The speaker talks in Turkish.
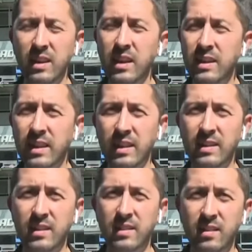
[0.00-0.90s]
Kendi
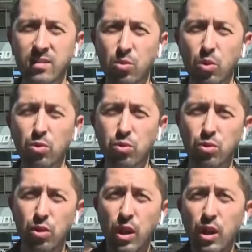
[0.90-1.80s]
hatasının olduğunu
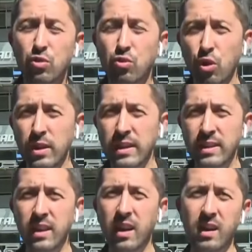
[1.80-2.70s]
söyledi.
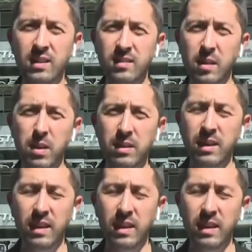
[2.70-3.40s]
Aynı zamanda